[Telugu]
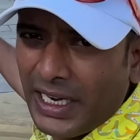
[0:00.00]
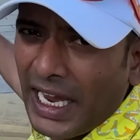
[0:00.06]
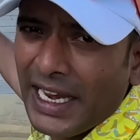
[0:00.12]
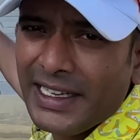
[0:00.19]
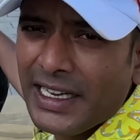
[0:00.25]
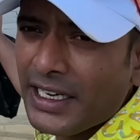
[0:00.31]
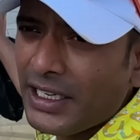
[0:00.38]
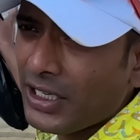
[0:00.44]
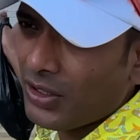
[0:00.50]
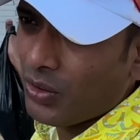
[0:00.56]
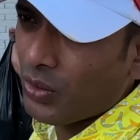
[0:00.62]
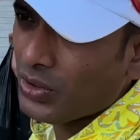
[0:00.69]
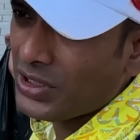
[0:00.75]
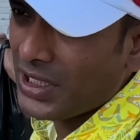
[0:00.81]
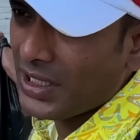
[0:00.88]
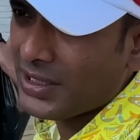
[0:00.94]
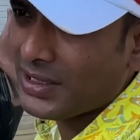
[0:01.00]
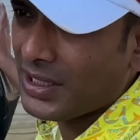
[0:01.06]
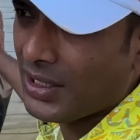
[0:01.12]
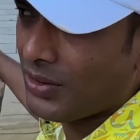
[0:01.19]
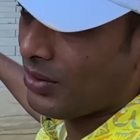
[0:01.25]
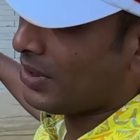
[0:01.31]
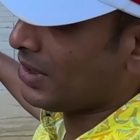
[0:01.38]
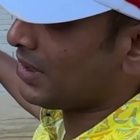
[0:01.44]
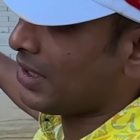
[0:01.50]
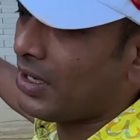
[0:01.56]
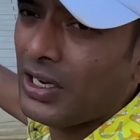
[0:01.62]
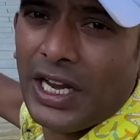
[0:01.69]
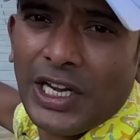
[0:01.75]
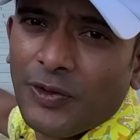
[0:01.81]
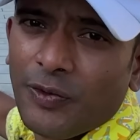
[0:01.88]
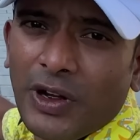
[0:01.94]
గేట్లన్నీ క్లోజ్ చేశారు ఇంకా
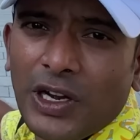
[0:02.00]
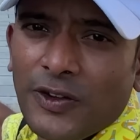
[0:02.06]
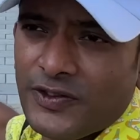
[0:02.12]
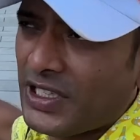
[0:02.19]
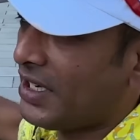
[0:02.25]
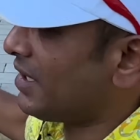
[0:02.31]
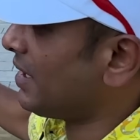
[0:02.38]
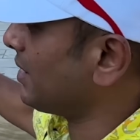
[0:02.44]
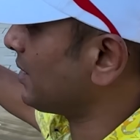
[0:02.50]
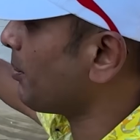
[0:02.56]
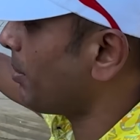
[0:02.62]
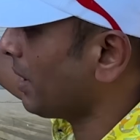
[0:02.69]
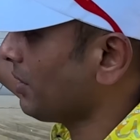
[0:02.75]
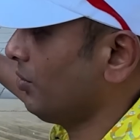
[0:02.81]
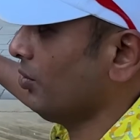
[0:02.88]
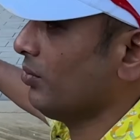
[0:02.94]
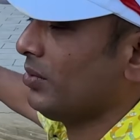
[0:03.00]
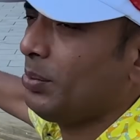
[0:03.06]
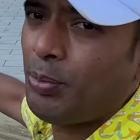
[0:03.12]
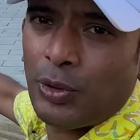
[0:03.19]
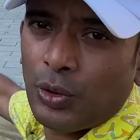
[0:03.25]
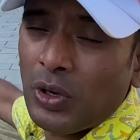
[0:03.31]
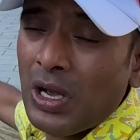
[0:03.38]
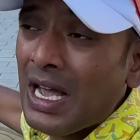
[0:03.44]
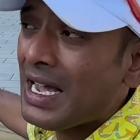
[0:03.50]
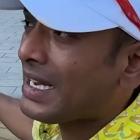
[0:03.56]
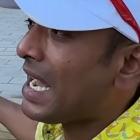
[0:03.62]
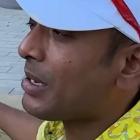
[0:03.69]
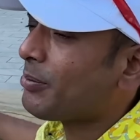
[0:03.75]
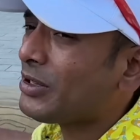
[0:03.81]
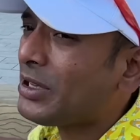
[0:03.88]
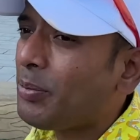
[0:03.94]
గ్రేట్ వాల్ ఆఫ్ చైనా అయితే బంద్ ఇప్పుడు
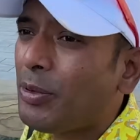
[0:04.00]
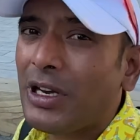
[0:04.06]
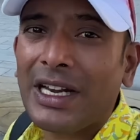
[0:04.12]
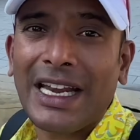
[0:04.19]
కాకపోతే ఇప్పుడు